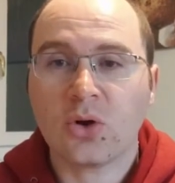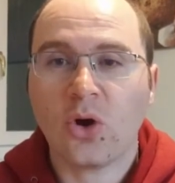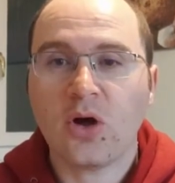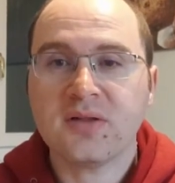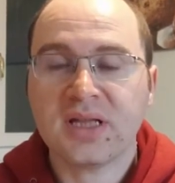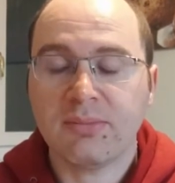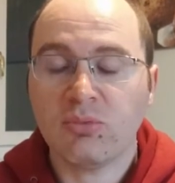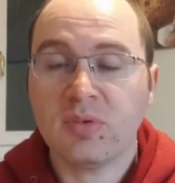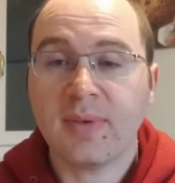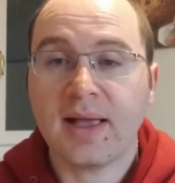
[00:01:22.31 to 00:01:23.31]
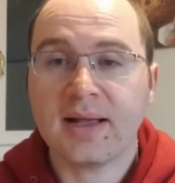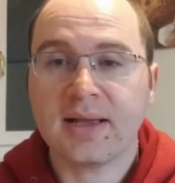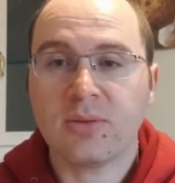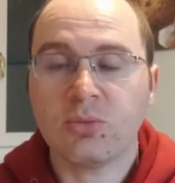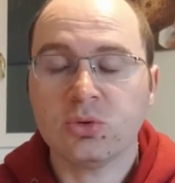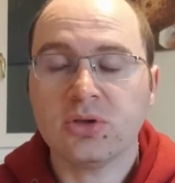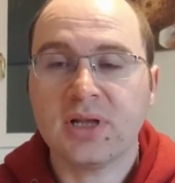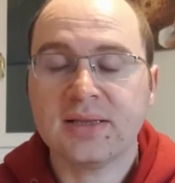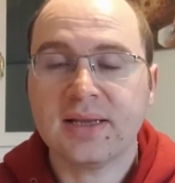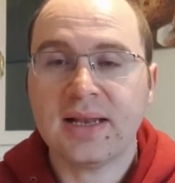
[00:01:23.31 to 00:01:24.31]
cose che più mi mancano appunto
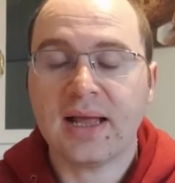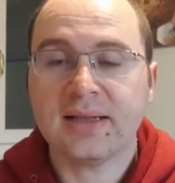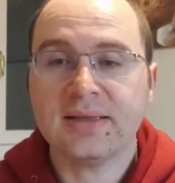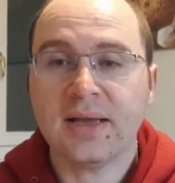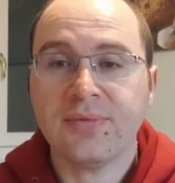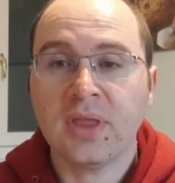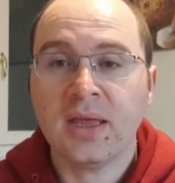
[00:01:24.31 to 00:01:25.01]
della Thailandia